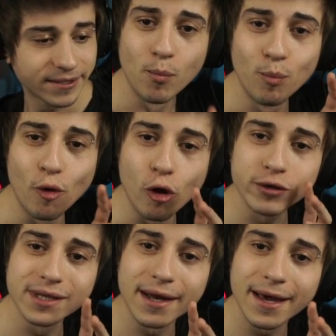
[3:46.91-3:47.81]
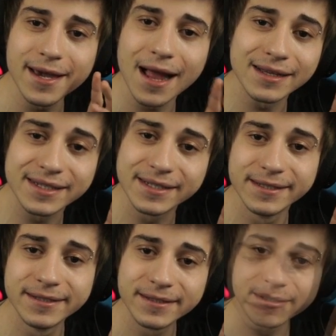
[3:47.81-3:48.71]
Modlara
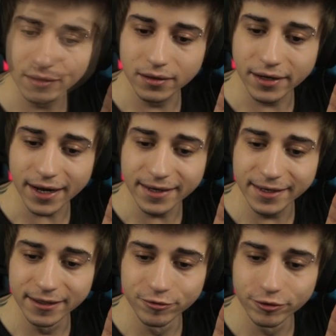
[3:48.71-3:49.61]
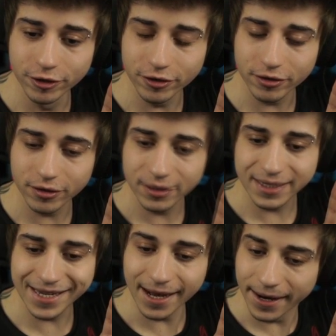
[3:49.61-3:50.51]
gelsin. Granginunu
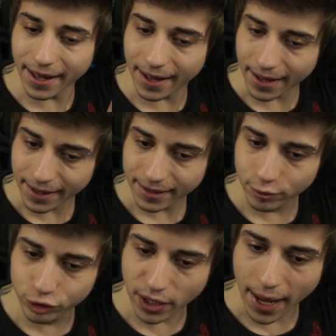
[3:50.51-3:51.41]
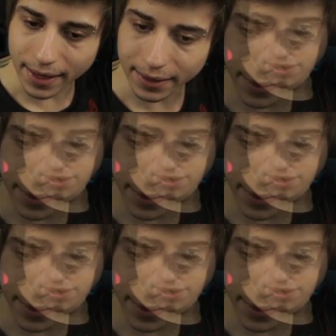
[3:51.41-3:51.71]
Kiana güzel.